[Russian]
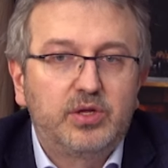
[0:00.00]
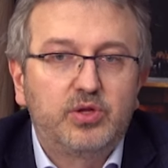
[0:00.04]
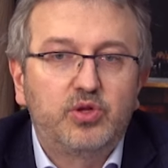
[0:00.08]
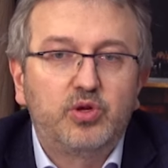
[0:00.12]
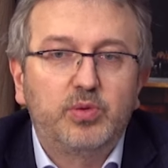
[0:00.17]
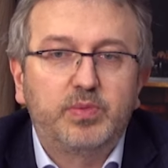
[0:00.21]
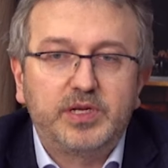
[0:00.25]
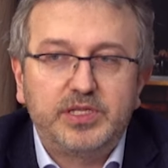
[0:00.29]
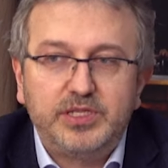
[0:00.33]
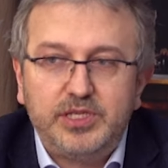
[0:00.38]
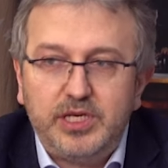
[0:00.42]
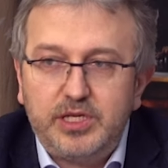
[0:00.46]

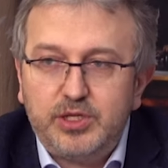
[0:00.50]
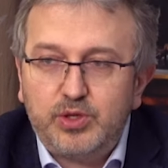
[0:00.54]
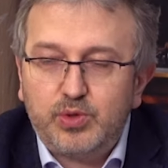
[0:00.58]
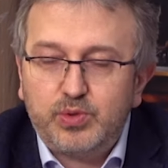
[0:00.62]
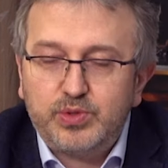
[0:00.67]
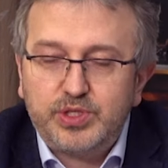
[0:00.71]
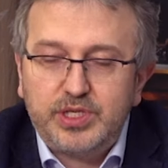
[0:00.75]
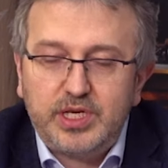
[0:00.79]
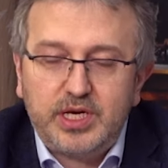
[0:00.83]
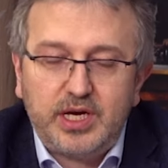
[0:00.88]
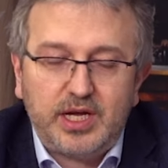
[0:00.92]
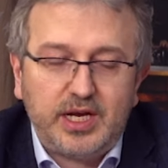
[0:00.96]
Добрый день,
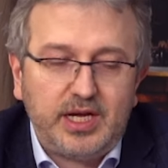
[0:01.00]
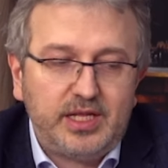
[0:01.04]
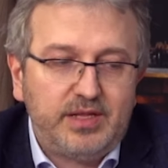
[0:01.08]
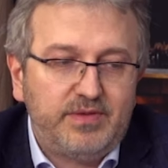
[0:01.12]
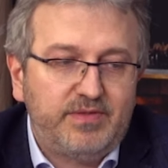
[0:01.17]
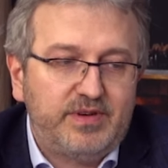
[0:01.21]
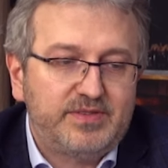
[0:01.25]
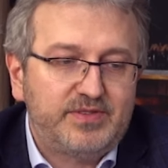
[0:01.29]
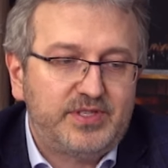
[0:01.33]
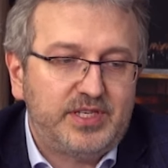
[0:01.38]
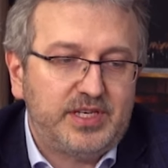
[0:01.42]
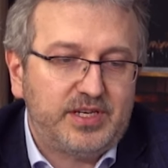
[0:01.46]
друзья. Рада
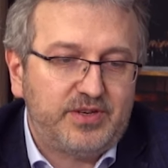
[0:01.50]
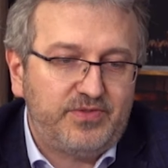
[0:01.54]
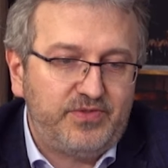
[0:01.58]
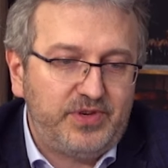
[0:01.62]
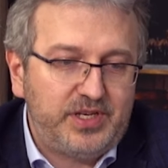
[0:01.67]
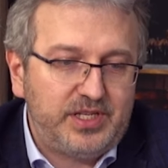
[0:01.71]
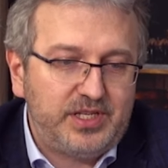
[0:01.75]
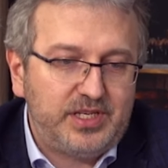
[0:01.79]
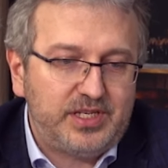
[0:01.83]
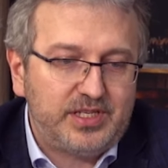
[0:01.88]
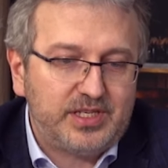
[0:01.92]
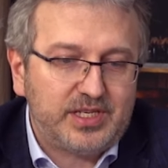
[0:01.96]
вас всех
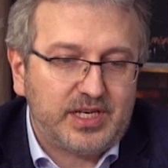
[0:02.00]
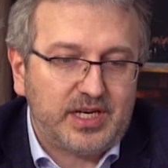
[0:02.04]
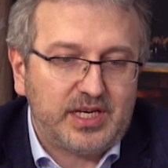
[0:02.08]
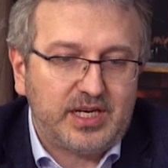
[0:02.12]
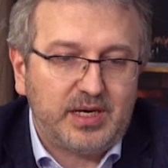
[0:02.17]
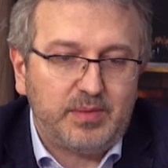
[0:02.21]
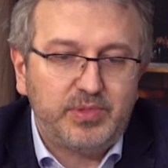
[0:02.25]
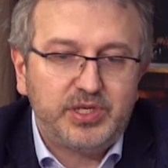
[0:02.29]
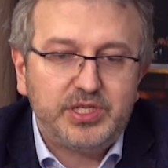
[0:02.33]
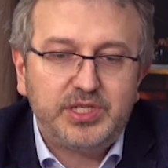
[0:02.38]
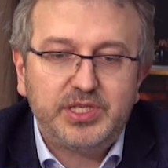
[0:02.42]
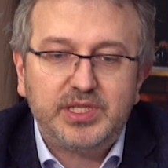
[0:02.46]
видеть. Как
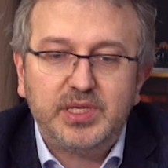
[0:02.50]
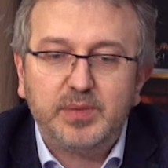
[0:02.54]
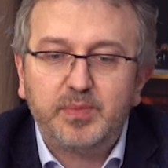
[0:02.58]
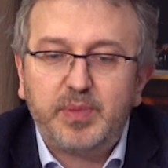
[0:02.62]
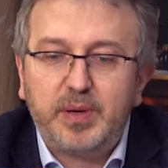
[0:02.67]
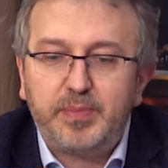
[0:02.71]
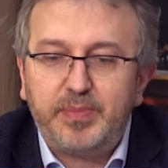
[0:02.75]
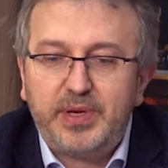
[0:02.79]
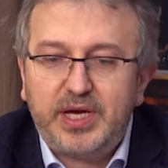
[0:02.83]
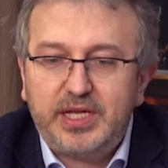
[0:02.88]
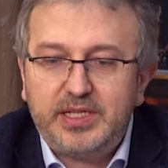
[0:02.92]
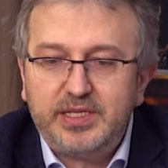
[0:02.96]
обычно,
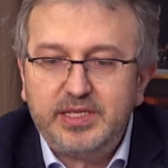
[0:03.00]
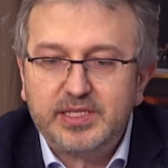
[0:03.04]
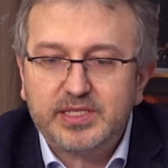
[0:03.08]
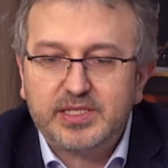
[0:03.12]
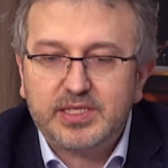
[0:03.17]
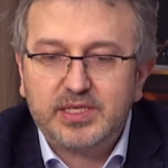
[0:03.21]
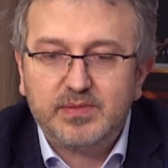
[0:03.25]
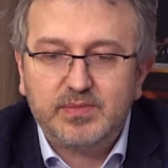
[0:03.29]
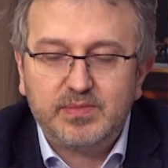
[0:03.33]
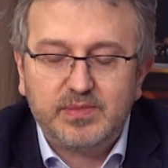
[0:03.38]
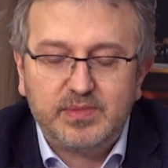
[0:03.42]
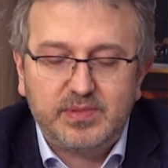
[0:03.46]
по
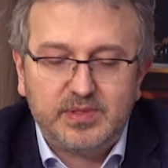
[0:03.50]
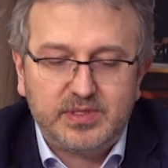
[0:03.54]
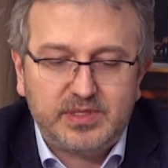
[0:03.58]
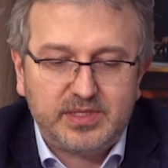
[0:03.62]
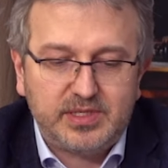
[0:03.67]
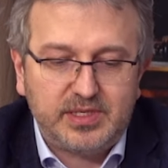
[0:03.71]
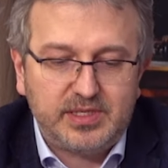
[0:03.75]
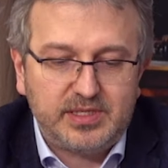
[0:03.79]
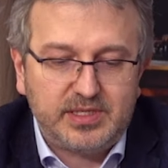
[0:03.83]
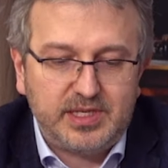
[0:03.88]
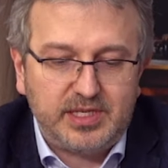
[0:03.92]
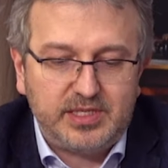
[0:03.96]
пятницам с
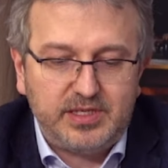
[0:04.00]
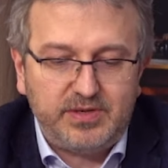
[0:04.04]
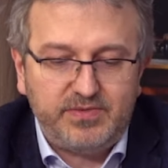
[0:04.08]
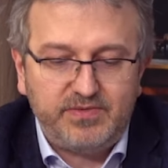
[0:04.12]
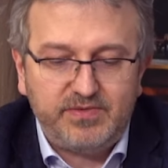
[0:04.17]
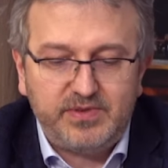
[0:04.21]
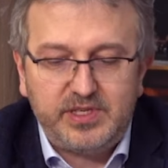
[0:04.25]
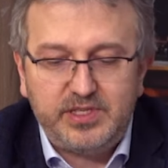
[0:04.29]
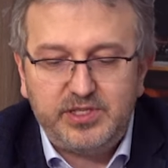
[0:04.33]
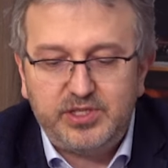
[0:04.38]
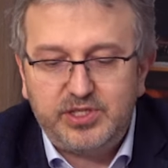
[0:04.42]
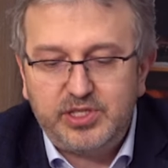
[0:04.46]

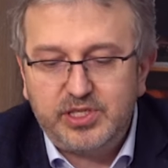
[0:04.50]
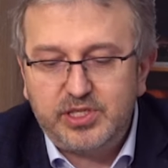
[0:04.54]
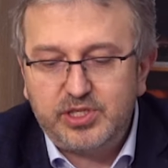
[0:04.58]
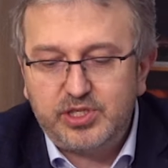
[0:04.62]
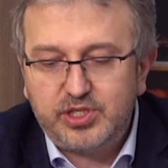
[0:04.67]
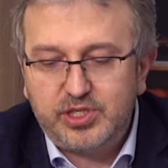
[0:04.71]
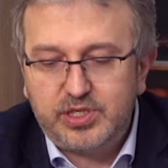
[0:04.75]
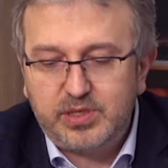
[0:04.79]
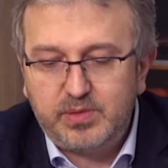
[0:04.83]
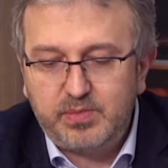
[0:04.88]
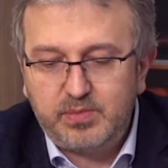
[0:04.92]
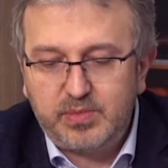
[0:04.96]
Константином
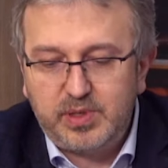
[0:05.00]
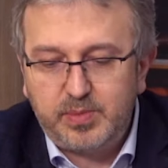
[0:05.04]
Валентиновичем